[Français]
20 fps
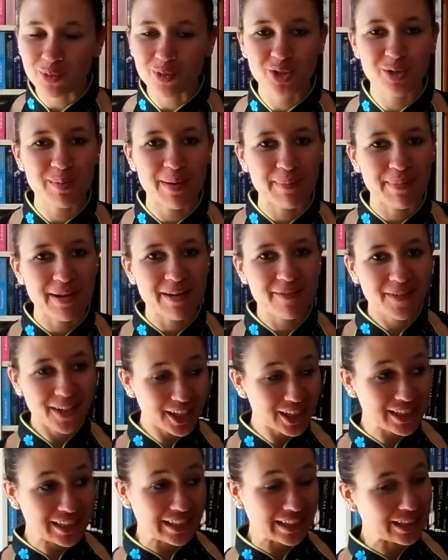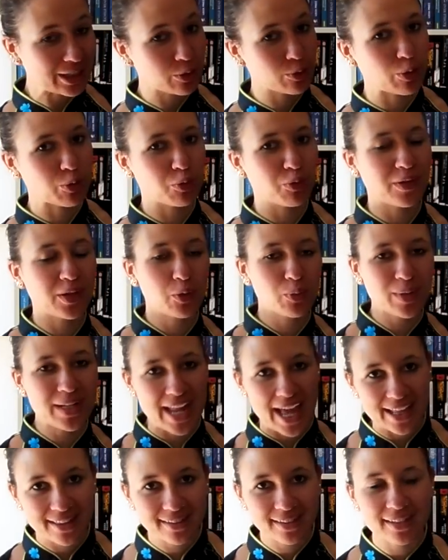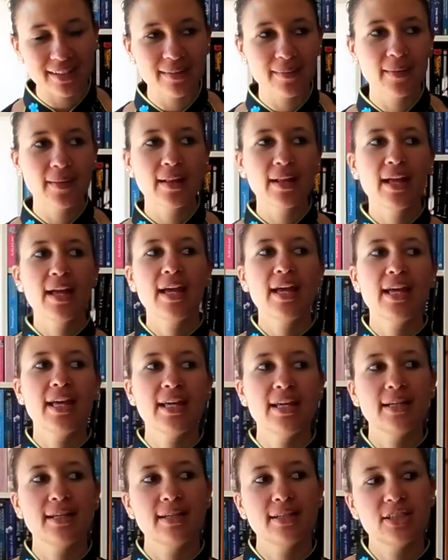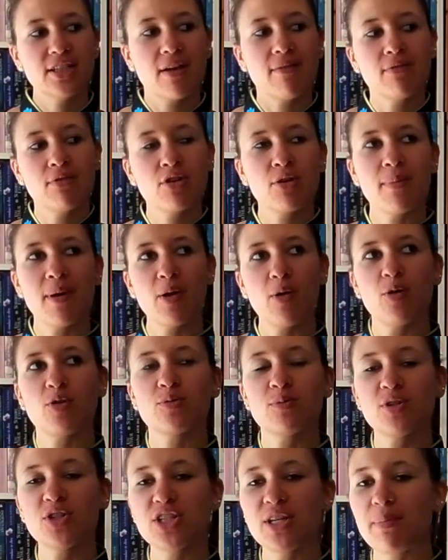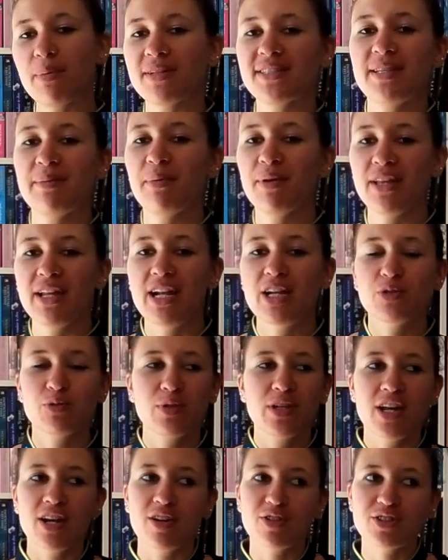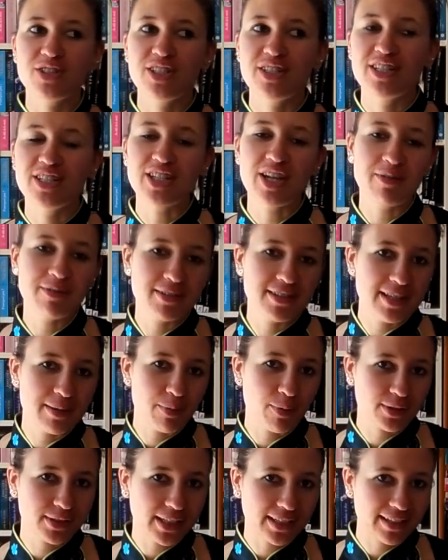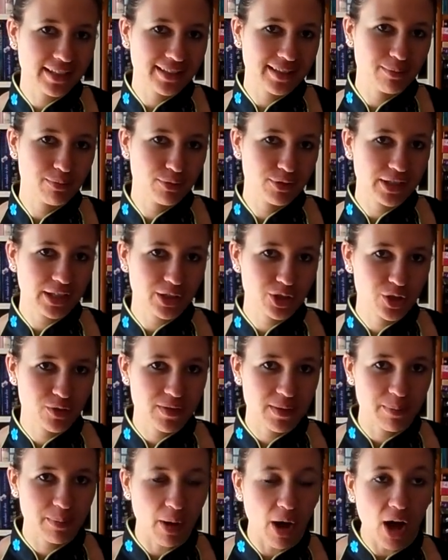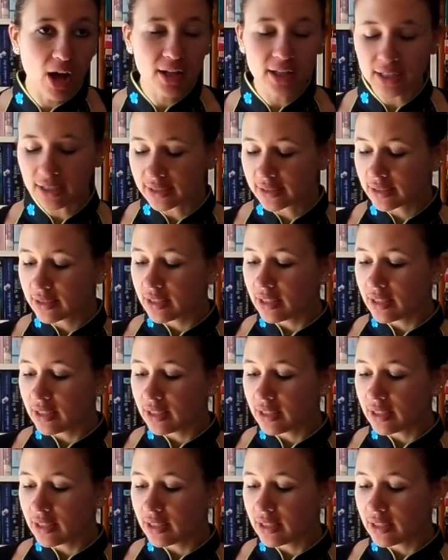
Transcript: Donc je m'appelle Virginie, je dois trouver 8 lettres. Et j'avoue que malheureusement j'y ai pensé pendant la journée. Alors j'ai déjà une idée pour certains des bouquins que je vais prendre.